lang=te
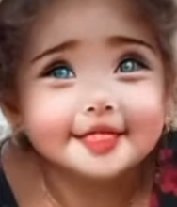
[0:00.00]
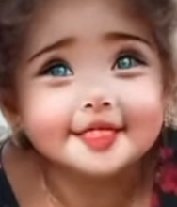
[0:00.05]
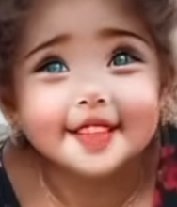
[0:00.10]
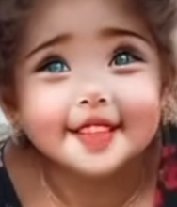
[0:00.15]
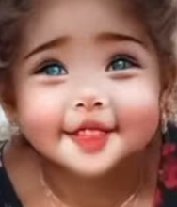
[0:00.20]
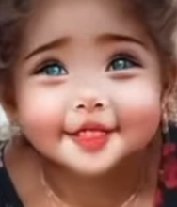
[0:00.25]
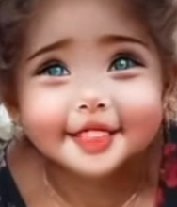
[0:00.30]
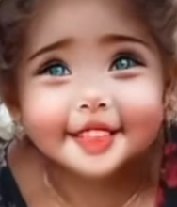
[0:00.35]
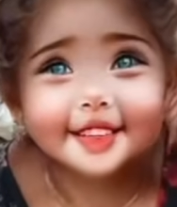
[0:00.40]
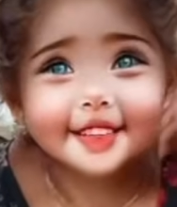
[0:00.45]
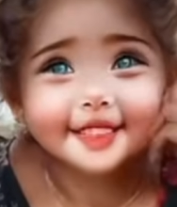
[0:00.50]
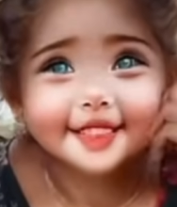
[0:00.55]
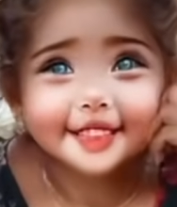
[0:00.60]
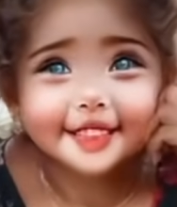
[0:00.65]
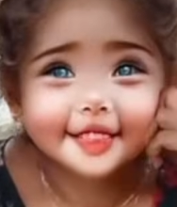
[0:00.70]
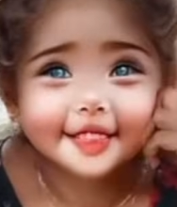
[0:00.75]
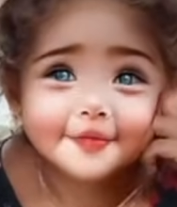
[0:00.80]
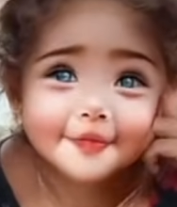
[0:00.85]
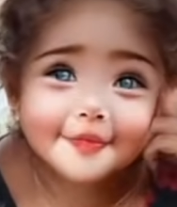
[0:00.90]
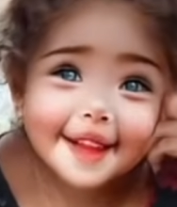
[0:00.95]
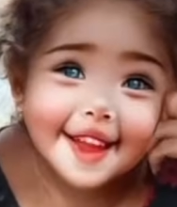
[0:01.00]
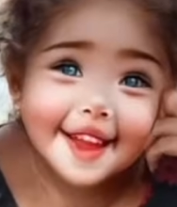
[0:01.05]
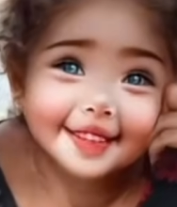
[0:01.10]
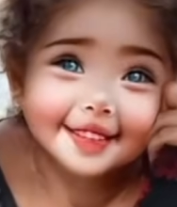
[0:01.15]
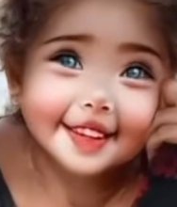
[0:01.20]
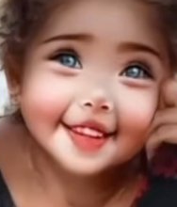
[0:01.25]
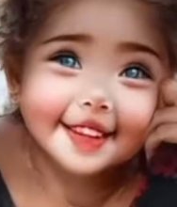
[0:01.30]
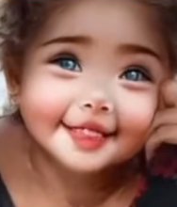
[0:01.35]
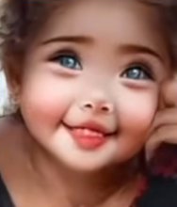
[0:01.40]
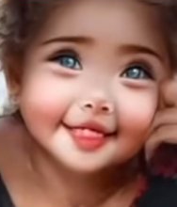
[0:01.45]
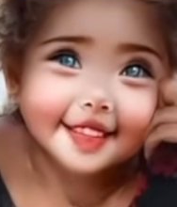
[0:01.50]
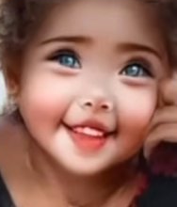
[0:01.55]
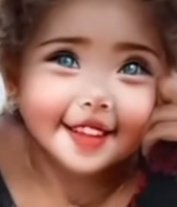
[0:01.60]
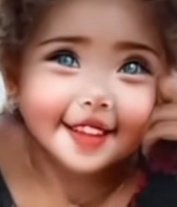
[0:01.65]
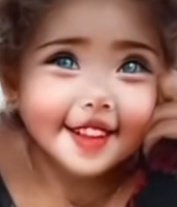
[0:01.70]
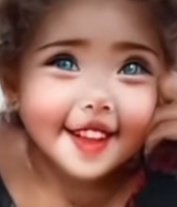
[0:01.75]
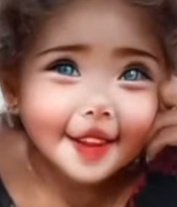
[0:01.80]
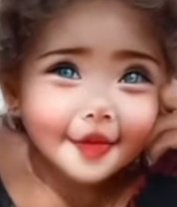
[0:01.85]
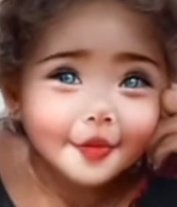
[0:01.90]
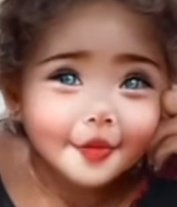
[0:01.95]
తాగుతానంటుందండి మాట్లాడితే అక్క
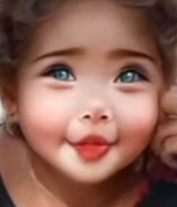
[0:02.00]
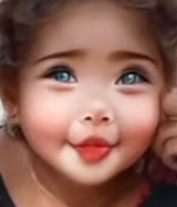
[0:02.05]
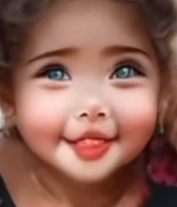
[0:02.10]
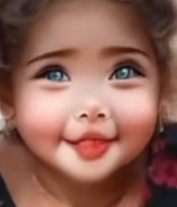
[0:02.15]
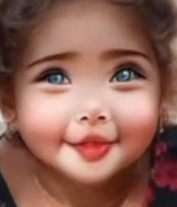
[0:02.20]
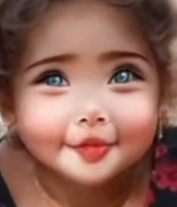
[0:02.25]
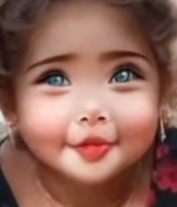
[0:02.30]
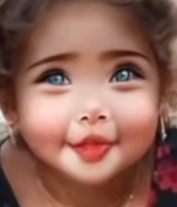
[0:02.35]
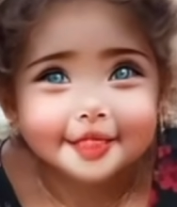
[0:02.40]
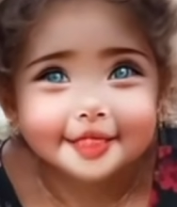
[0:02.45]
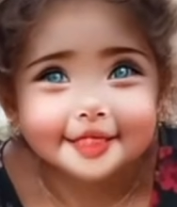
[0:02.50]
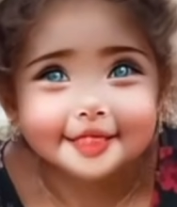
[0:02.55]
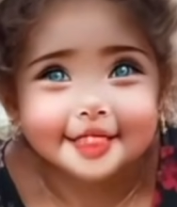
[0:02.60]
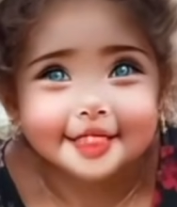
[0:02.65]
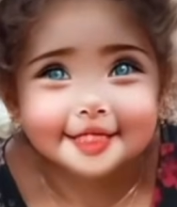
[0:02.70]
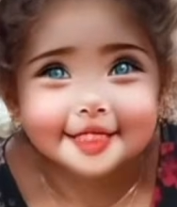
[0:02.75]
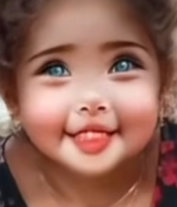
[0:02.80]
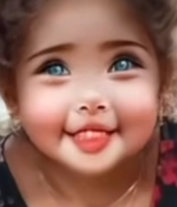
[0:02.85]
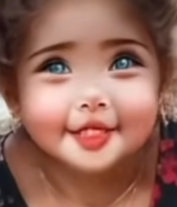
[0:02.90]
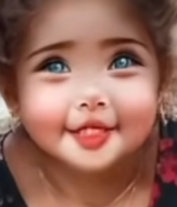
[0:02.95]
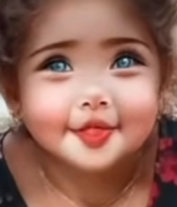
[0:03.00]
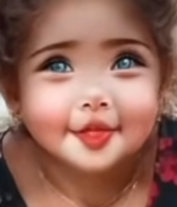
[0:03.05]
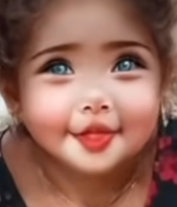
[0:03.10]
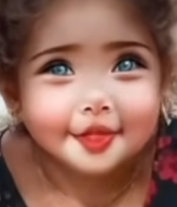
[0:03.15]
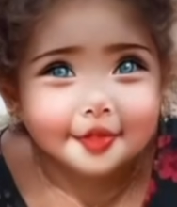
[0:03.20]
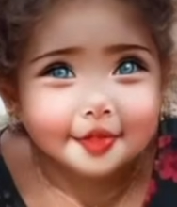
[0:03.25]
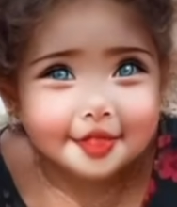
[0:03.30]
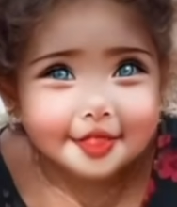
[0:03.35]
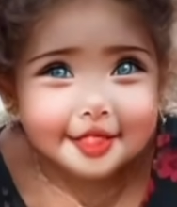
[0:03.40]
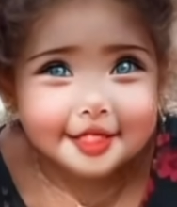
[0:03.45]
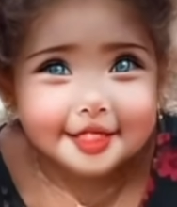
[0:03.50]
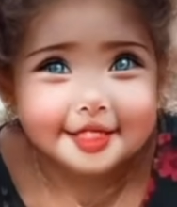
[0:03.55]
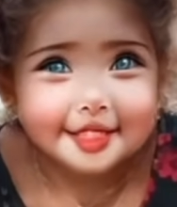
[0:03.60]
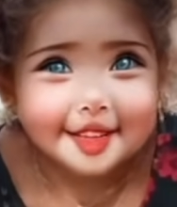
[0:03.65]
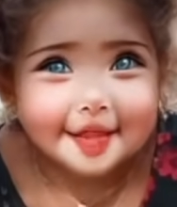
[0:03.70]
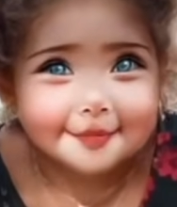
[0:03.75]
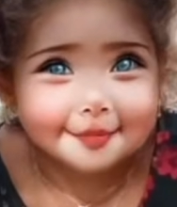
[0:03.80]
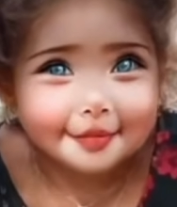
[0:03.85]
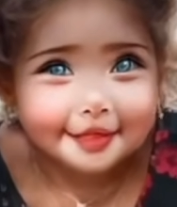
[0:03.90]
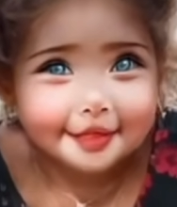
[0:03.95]
కూల్ డ్రింక్ కూల్ డ్రింక్ అంటుంది సో ఈ రోజు నుంచి
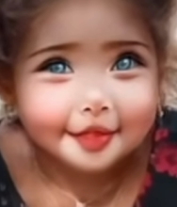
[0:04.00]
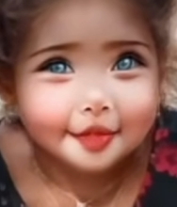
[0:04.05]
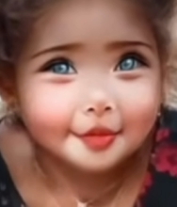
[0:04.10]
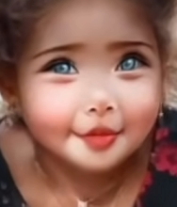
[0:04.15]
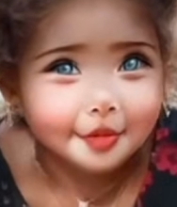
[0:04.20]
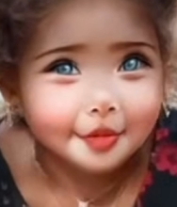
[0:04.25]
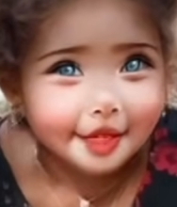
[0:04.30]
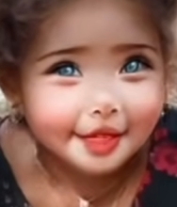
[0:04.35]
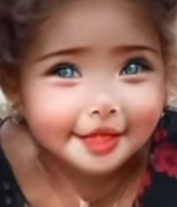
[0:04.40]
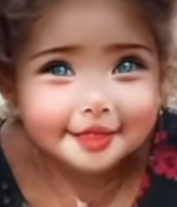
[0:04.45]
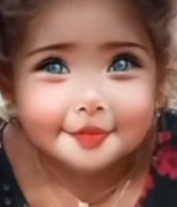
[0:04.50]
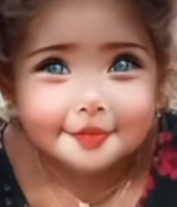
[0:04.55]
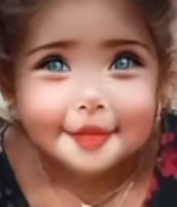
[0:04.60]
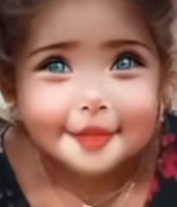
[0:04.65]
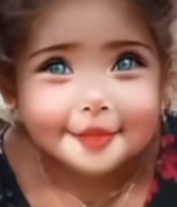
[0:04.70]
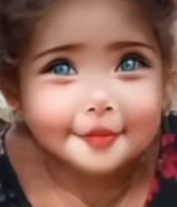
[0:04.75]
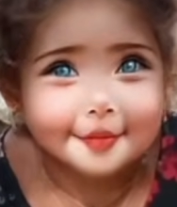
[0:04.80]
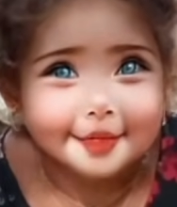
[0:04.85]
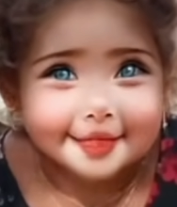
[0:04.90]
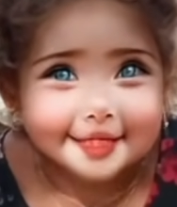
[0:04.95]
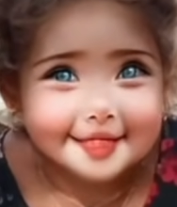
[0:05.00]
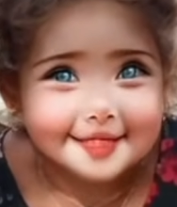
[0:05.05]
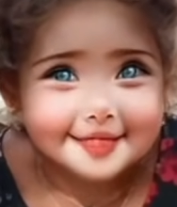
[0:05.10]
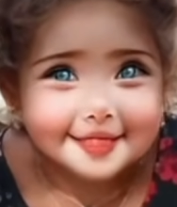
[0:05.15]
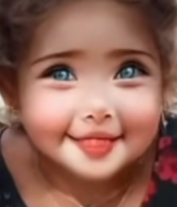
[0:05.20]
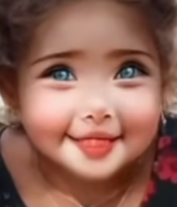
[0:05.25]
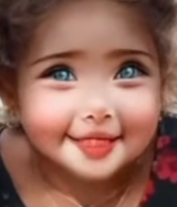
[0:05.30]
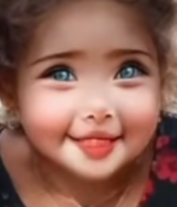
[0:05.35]
కంప్లీట్గా కూల్ డ్రింక్స్ బంద్ పెట్టేసి